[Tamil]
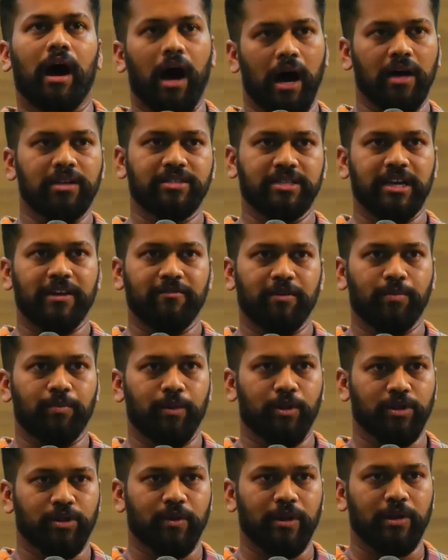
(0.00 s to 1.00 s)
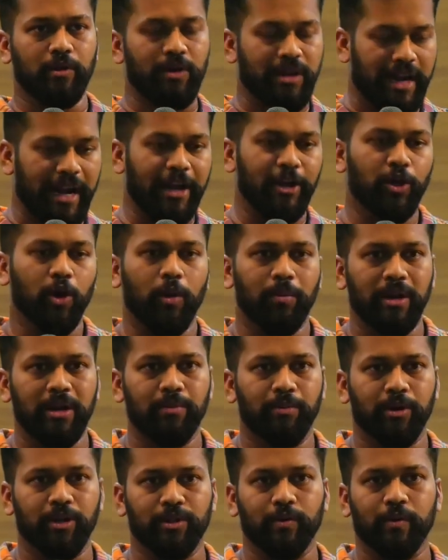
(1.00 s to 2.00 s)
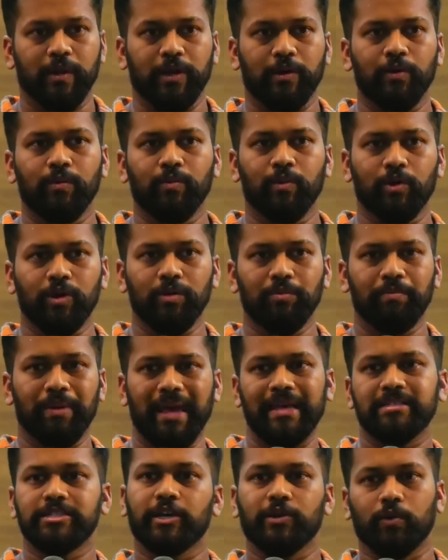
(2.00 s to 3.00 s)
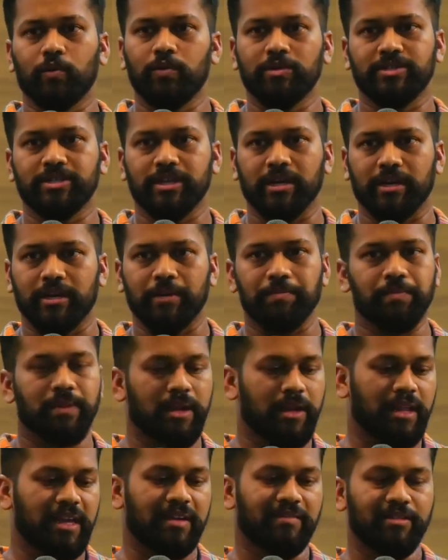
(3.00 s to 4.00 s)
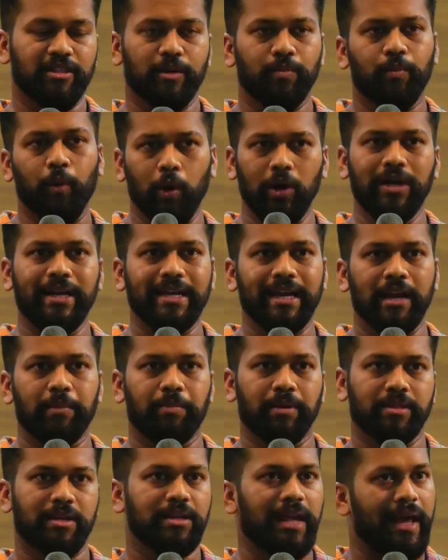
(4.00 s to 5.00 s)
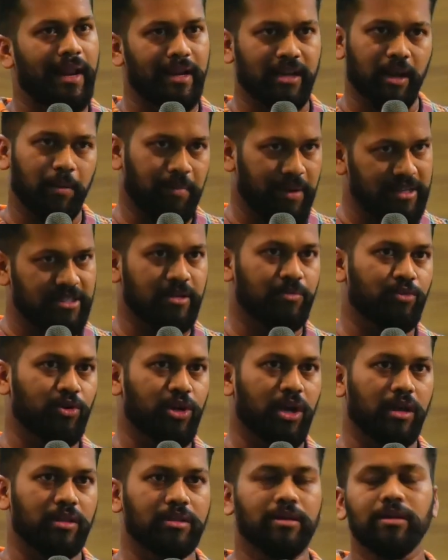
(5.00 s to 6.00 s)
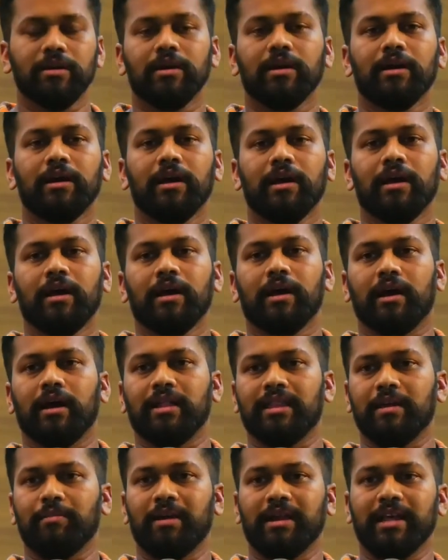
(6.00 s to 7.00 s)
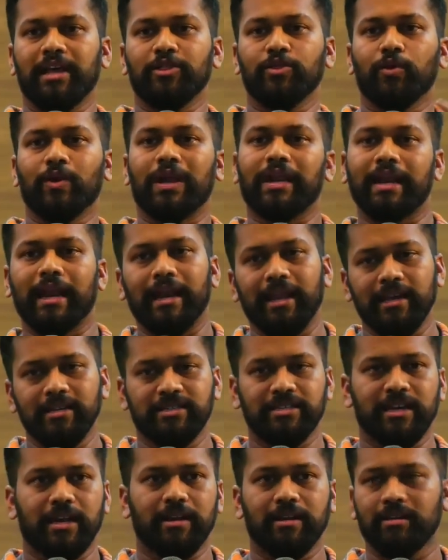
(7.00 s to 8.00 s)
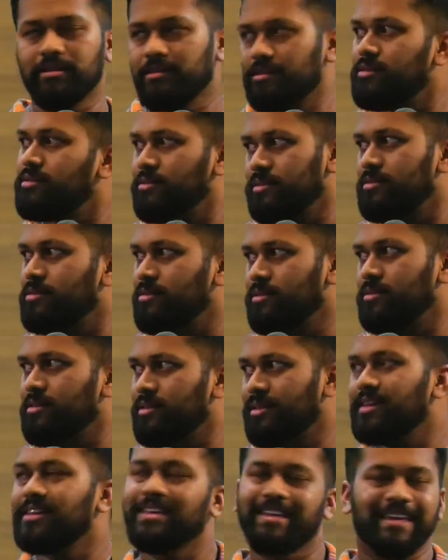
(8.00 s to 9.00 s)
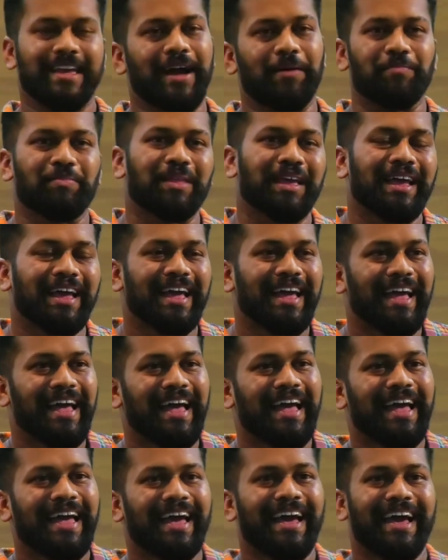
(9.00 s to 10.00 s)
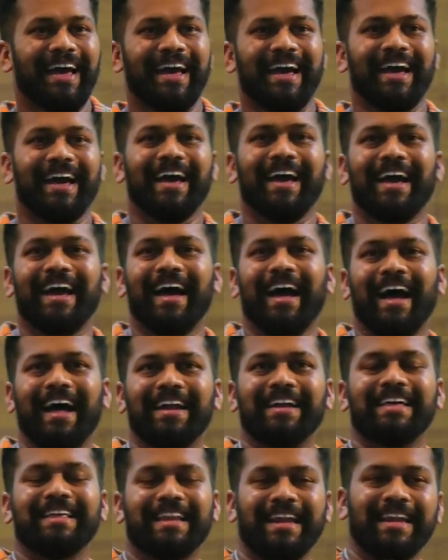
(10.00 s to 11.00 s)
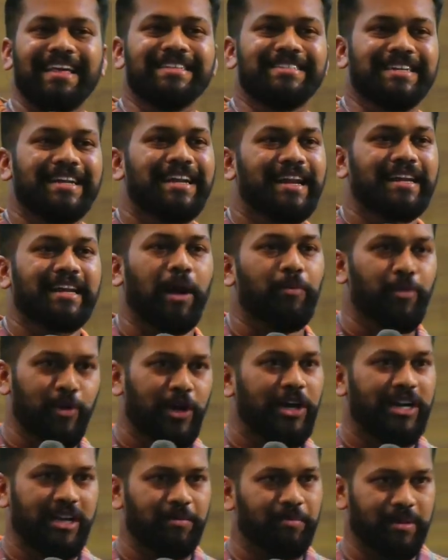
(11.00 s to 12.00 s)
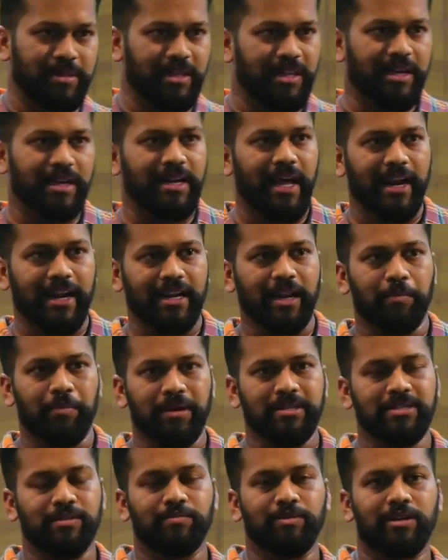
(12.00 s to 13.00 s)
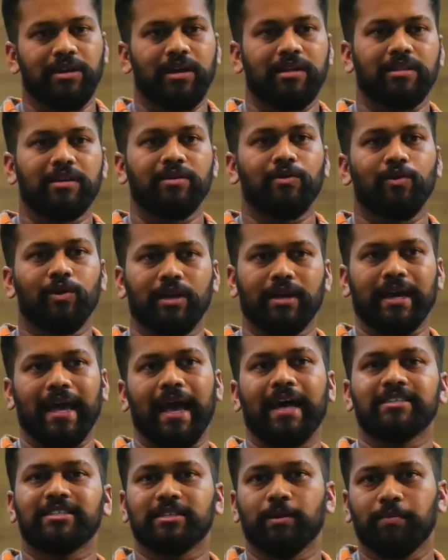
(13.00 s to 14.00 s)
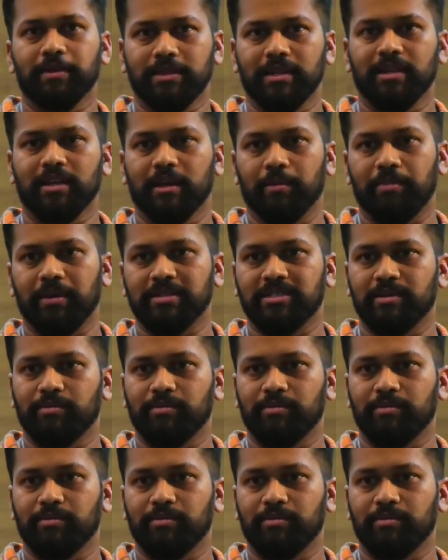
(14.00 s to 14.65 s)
ஆர்ஜேவை பொறுத்த வரைக்கும் ரேடியோ அப்படின்னு பொறுத்த வரைக்கும் ஒரு பேசிக் ரூல்ஸ் இருக்குது நீங்கள் வந்து பொலிட்டிக்கல் பற்றி டைரெக்டாக பேச முடியாது அதே மாதிரி எந்த ஒரு ரிலீஜியன் தான் பேசலாம் தைரியமா இருந்தா பேசலாம் அண்ட் ரிலீஜியன் அண்ட் கம்யூனிட்டியை பத்தி நீங்க டைரக்டா பேச முடியாது ஒரு கேஸ்டை பத்தி நீங்க பேச